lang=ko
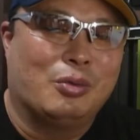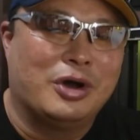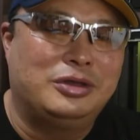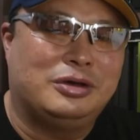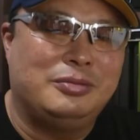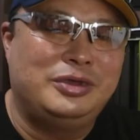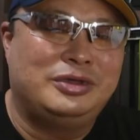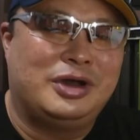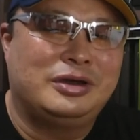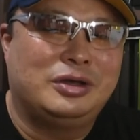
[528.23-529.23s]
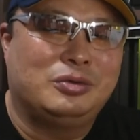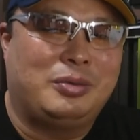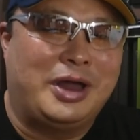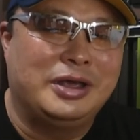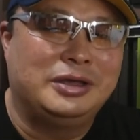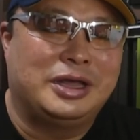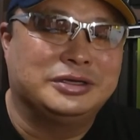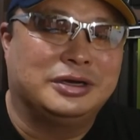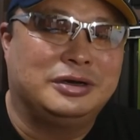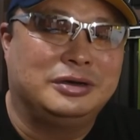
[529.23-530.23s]
월드컵 민트라는 게 또 발행이
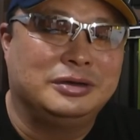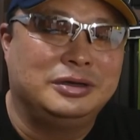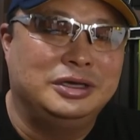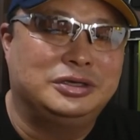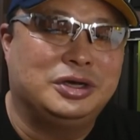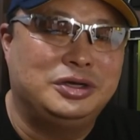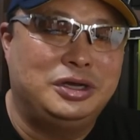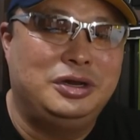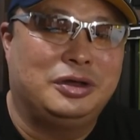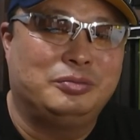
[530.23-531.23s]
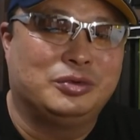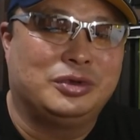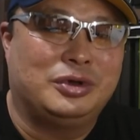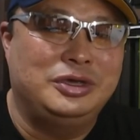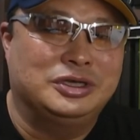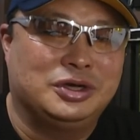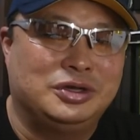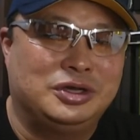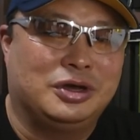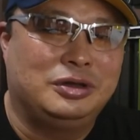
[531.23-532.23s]
되죠. 이천일 년부터
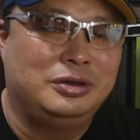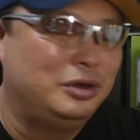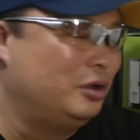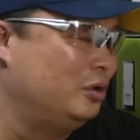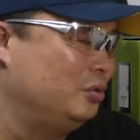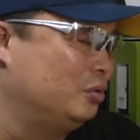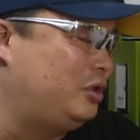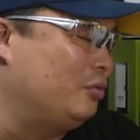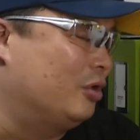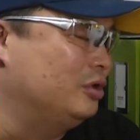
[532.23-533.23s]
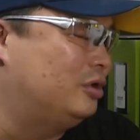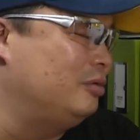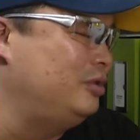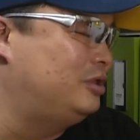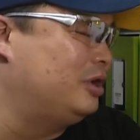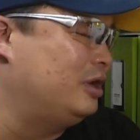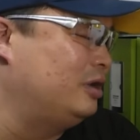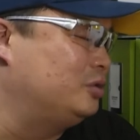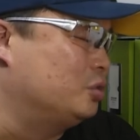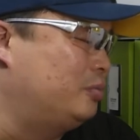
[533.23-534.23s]
이천이 년. 요때 월드컵
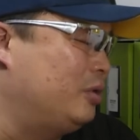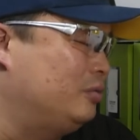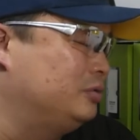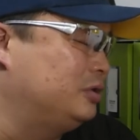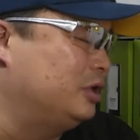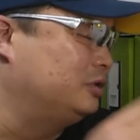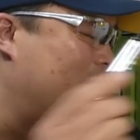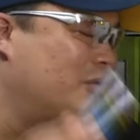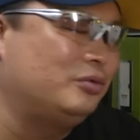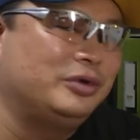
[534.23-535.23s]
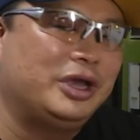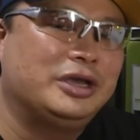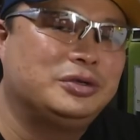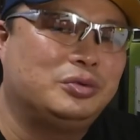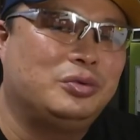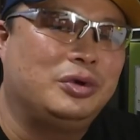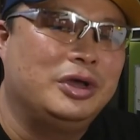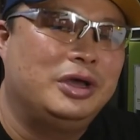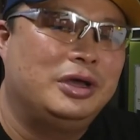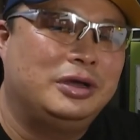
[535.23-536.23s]
민트라는 게 조폐공, 이제 한국은행에서 또
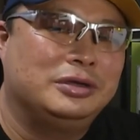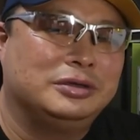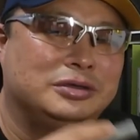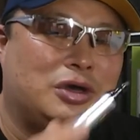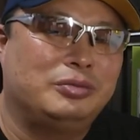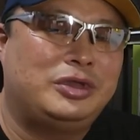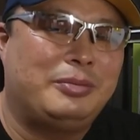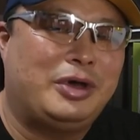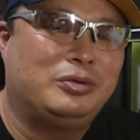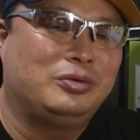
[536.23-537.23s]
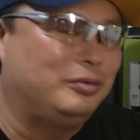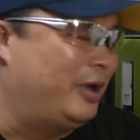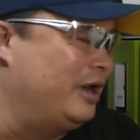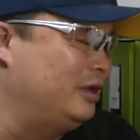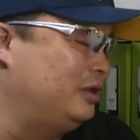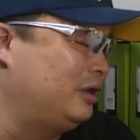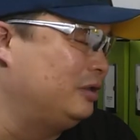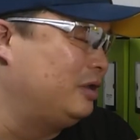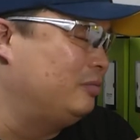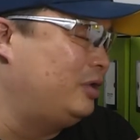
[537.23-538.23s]
서브 테마로 또 발행이
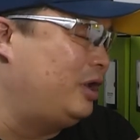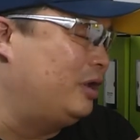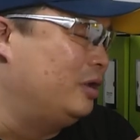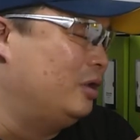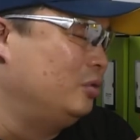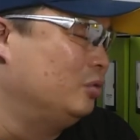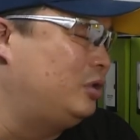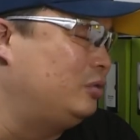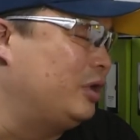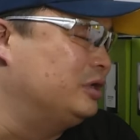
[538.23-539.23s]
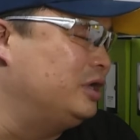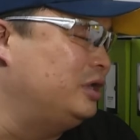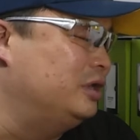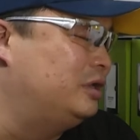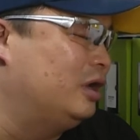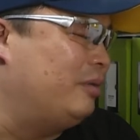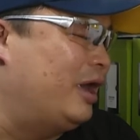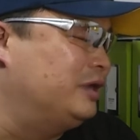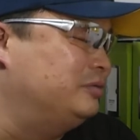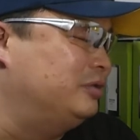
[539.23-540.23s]
됐기 때문에 요때도 굉장히 인기가
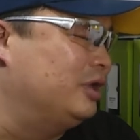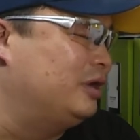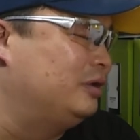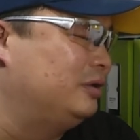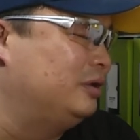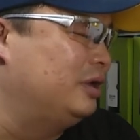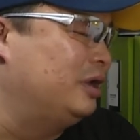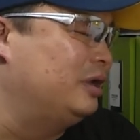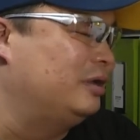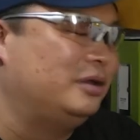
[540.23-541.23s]
많아집니다. 예.